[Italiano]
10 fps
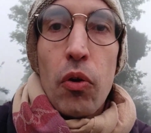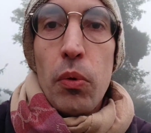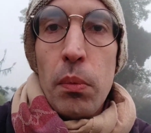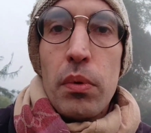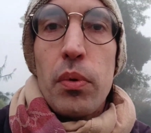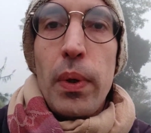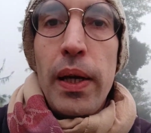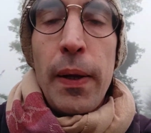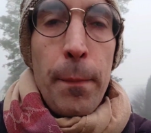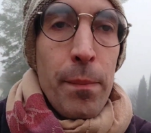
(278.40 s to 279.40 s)

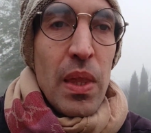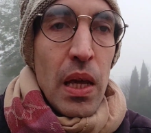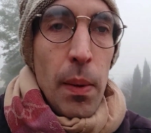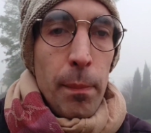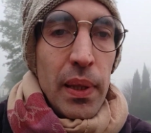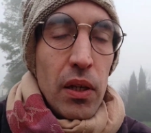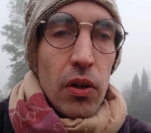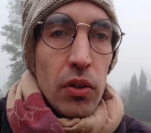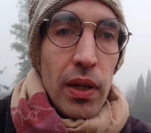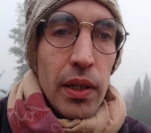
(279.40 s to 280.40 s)
Comunque, mi
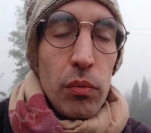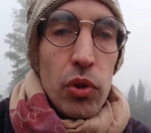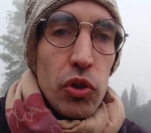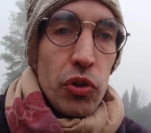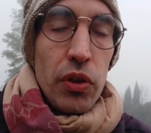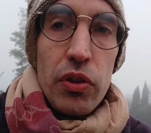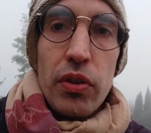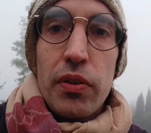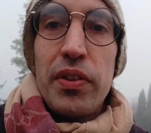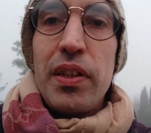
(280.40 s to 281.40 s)
ricordo anche un
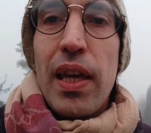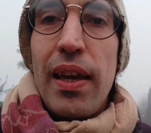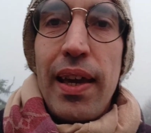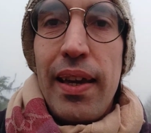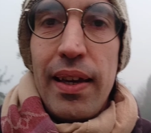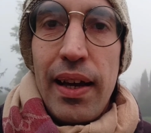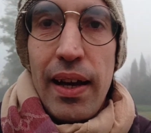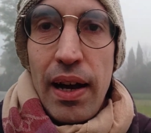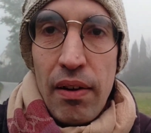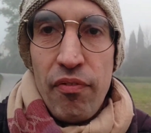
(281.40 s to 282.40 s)
discorso così che eh,
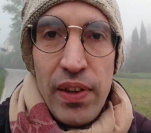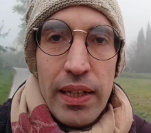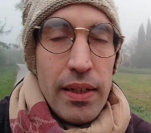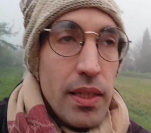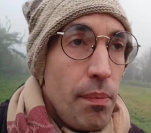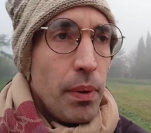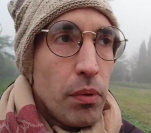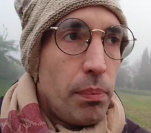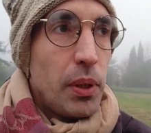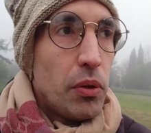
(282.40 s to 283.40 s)
avvenne sempre in
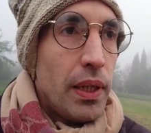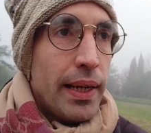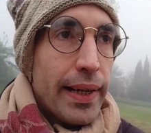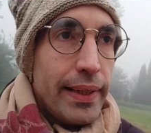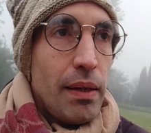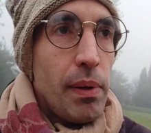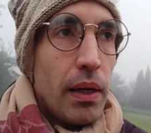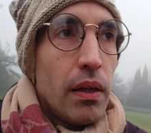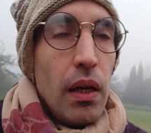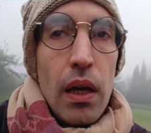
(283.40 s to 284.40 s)
quel periodo lì in accademia,
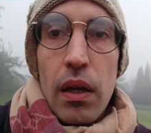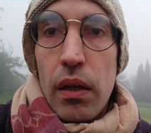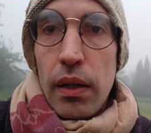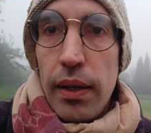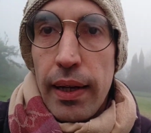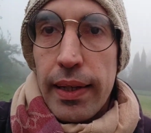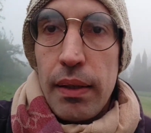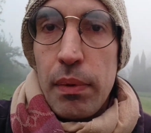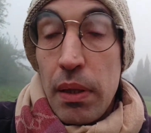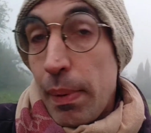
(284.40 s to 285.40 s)
eh,
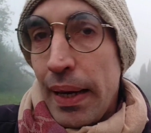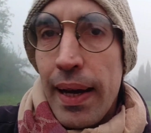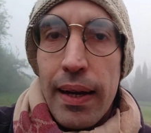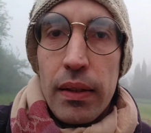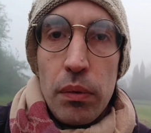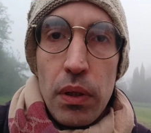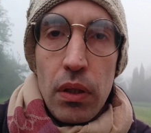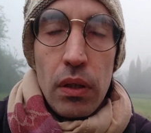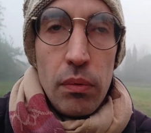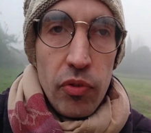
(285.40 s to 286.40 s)
l'Accademia di Belle Arti,
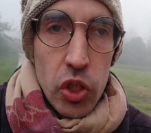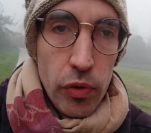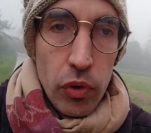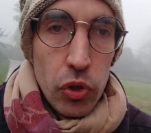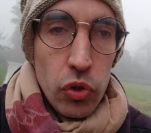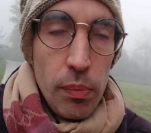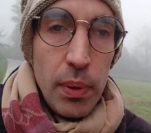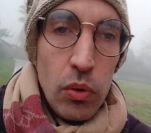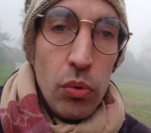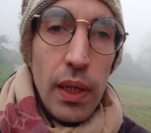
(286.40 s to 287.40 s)
quindi io facevo il corso di
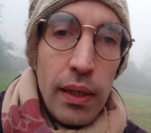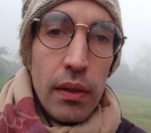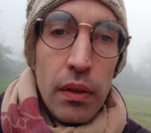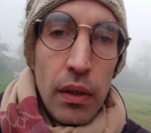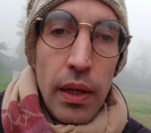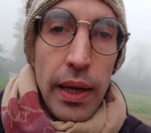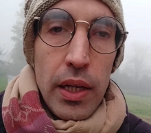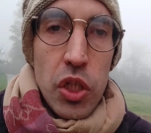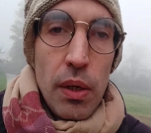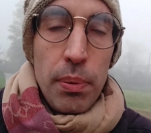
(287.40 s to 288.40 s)
pittura, e
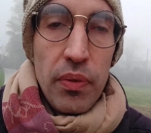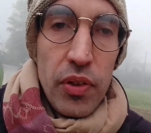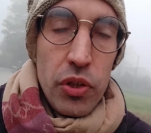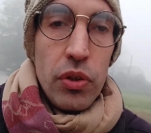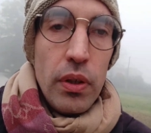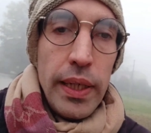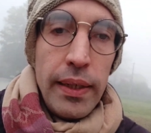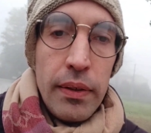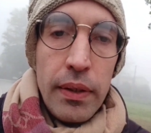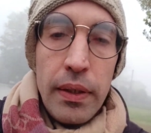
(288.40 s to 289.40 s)
c'era il
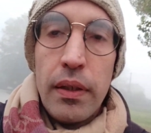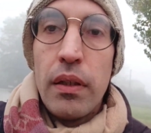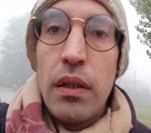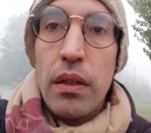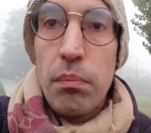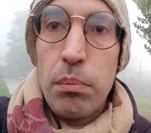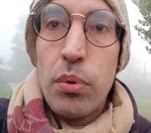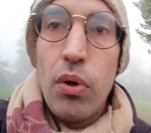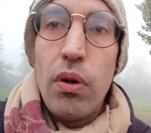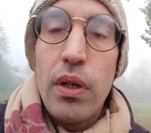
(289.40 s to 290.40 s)
professore, il
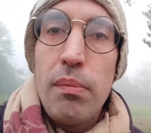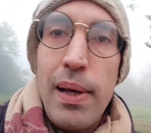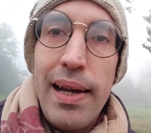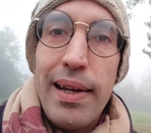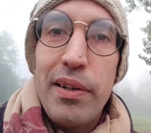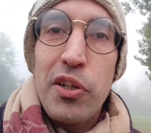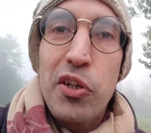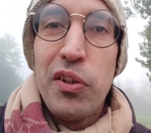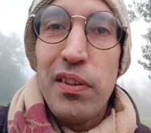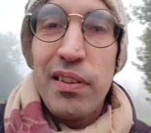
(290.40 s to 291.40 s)
buon
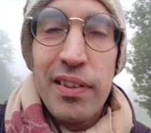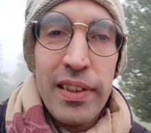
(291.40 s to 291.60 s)
Marco,